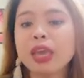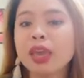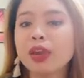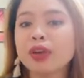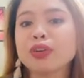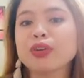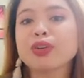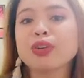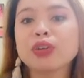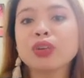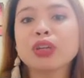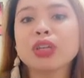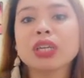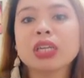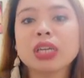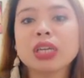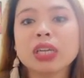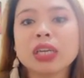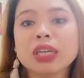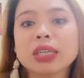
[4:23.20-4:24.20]
hair color
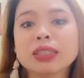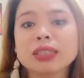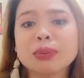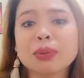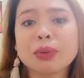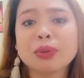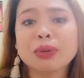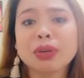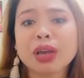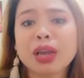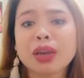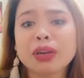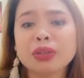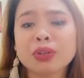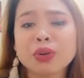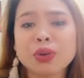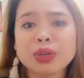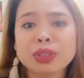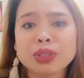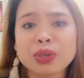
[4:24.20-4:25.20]
ay so ko naka hair
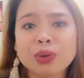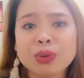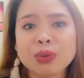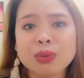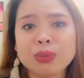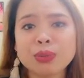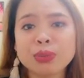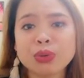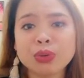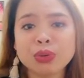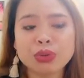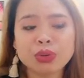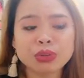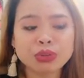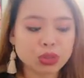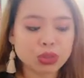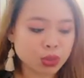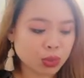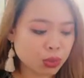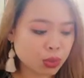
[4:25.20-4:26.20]
color sa akong buhok.
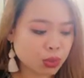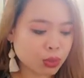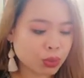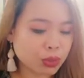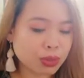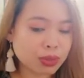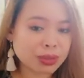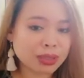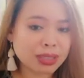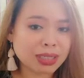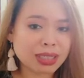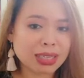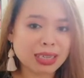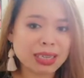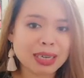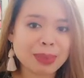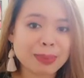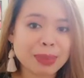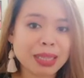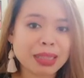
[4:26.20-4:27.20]
So
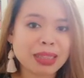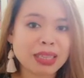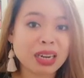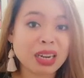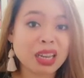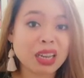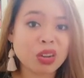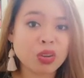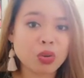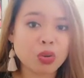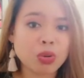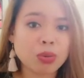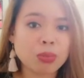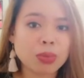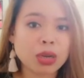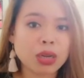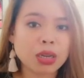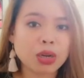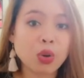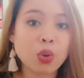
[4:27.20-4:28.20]
nagpalit na lang ko og
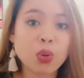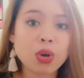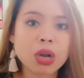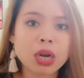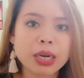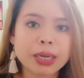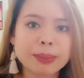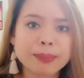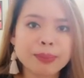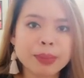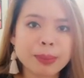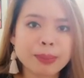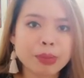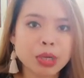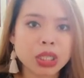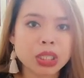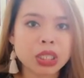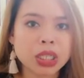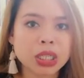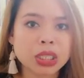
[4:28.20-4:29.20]
mga low carb na
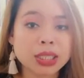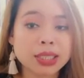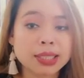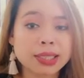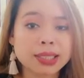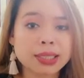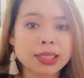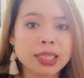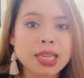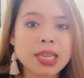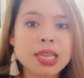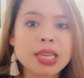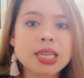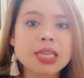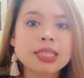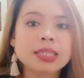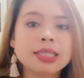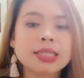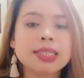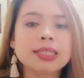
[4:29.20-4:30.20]
products
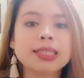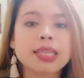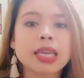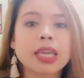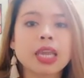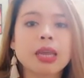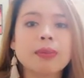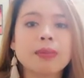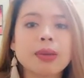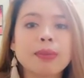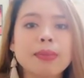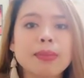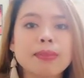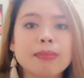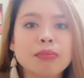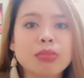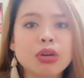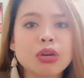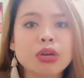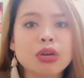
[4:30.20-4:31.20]
since I am a
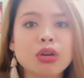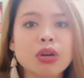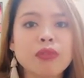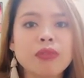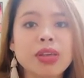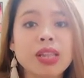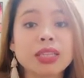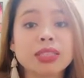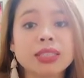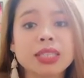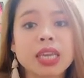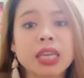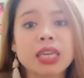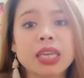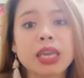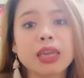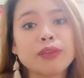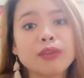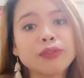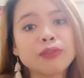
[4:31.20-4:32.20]
member of
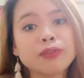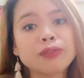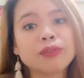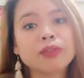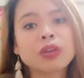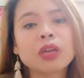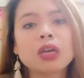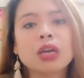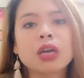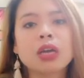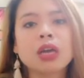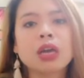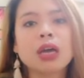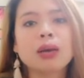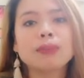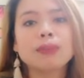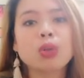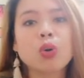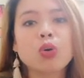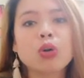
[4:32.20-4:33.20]
LCIF
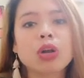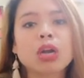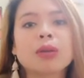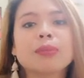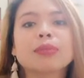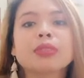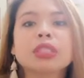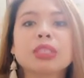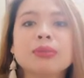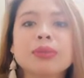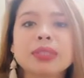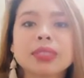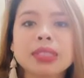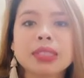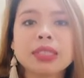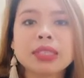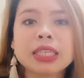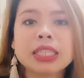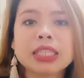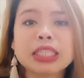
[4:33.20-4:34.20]
um, low carb
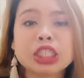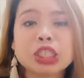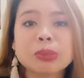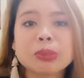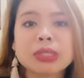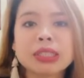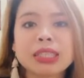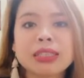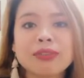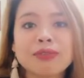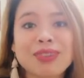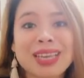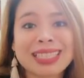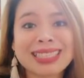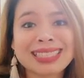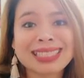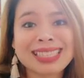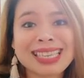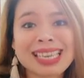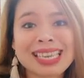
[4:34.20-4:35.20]
intermittent, intermittent
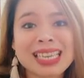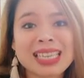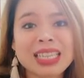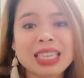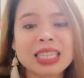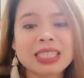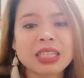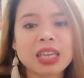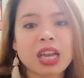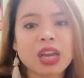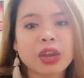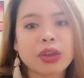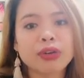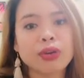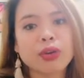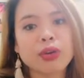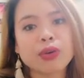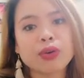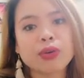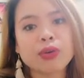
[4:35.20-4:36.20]
fasting dili sa Cagayan
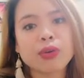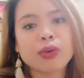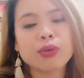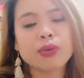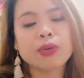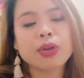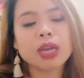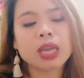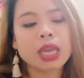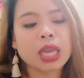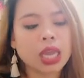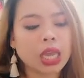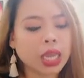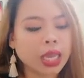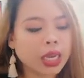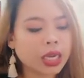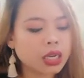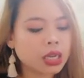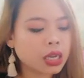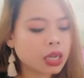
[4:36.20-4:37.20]
de Oro
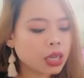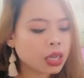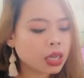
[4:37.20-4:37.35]
and